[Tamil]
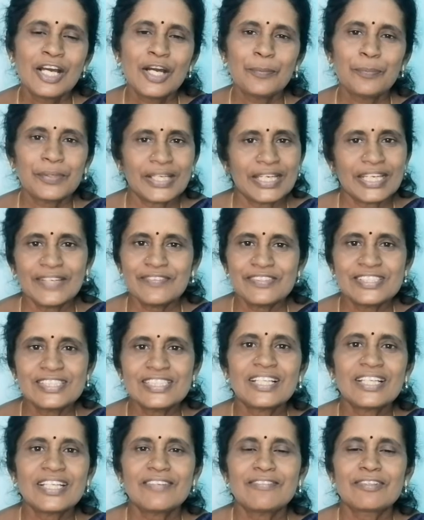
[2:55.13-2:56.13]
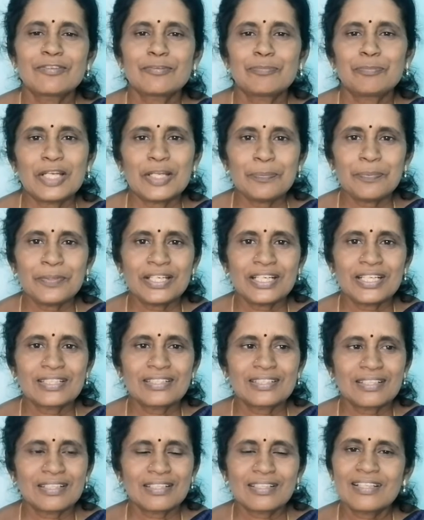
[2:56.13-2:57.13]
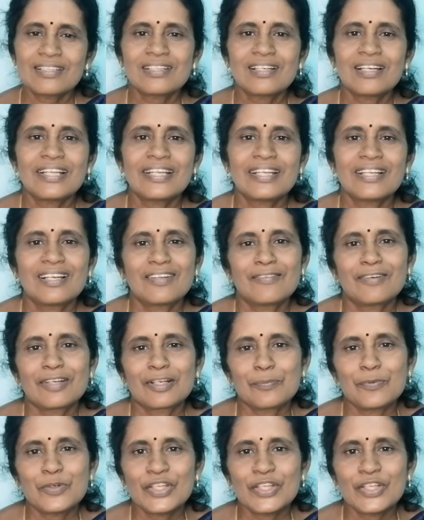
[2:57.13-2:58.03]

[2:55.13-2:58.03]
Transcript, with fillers: அப்புறம் என்னை வச்சு தானே இவர் உழைப்பை நடத்துறாரு அதனால் என்னால் வர